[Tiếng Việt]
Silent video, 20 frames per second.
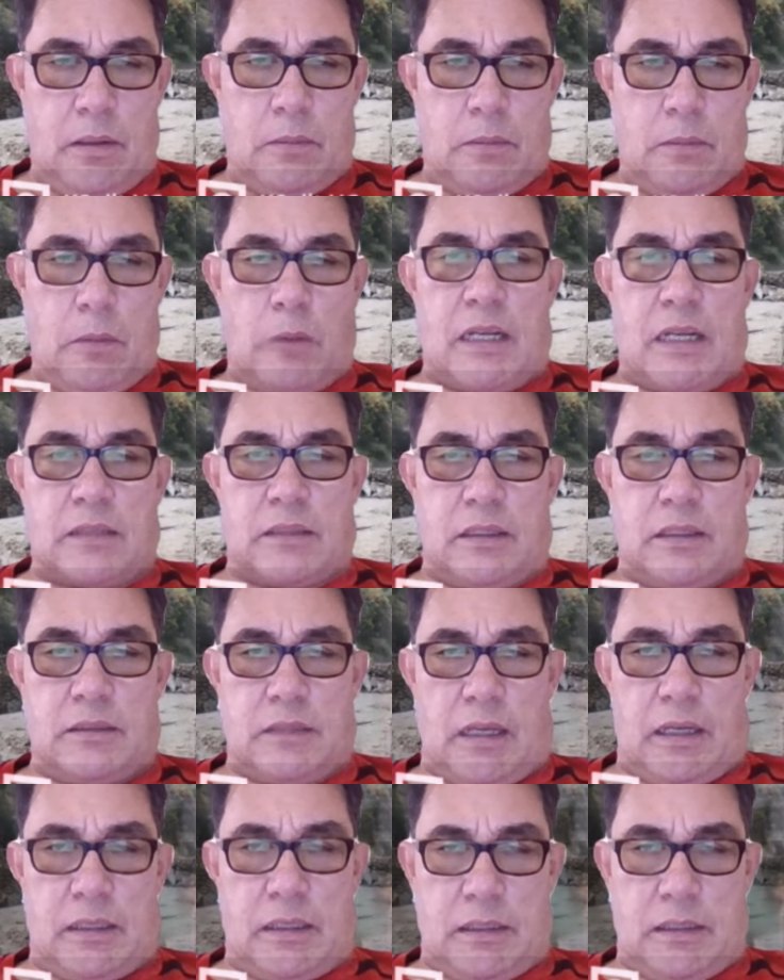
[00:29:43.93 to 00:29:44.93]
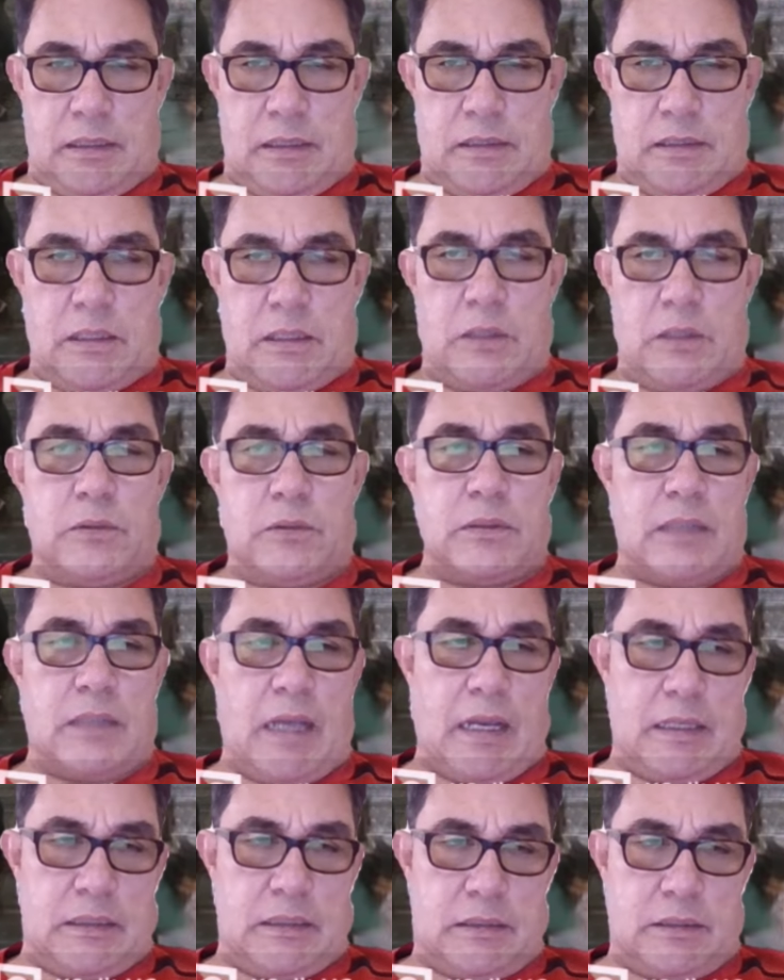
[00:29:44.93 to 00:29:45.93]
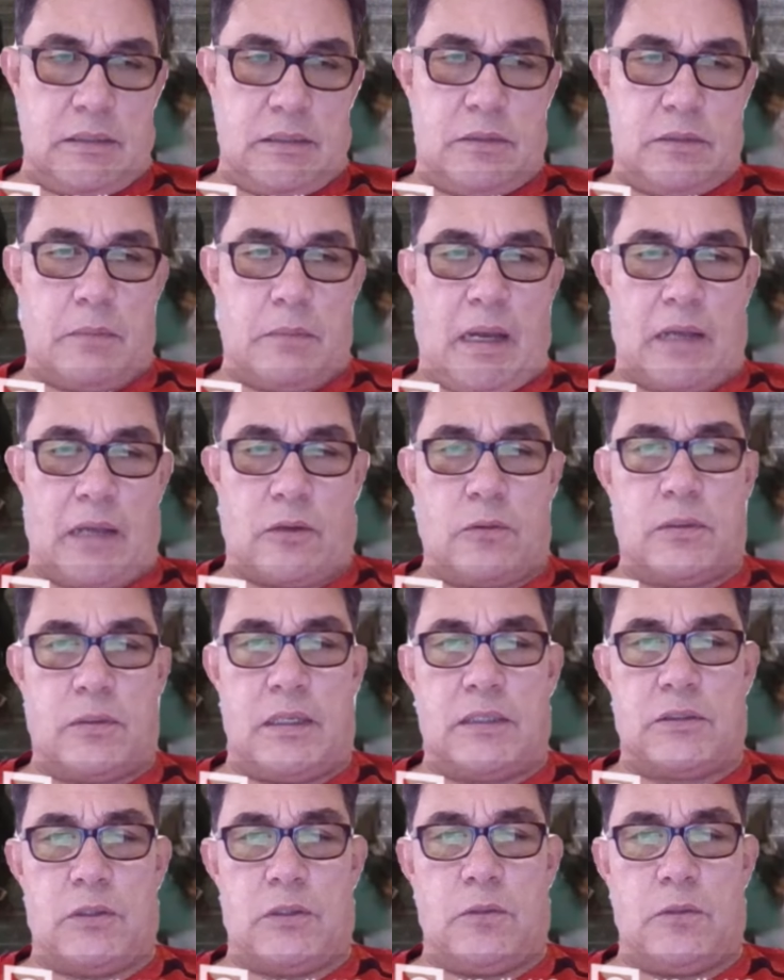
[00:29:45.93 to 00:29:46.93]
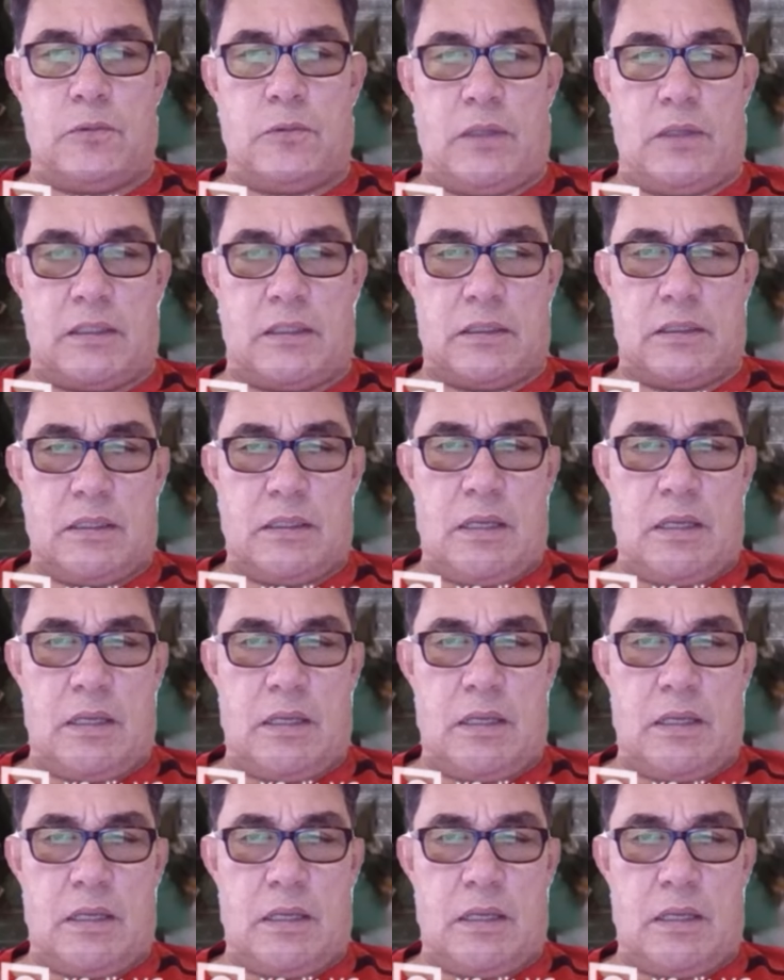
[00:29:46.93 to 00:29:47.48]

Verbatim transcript: Bóng sát tử thần hiện hữu ngay trước mặt của nghi tố quyên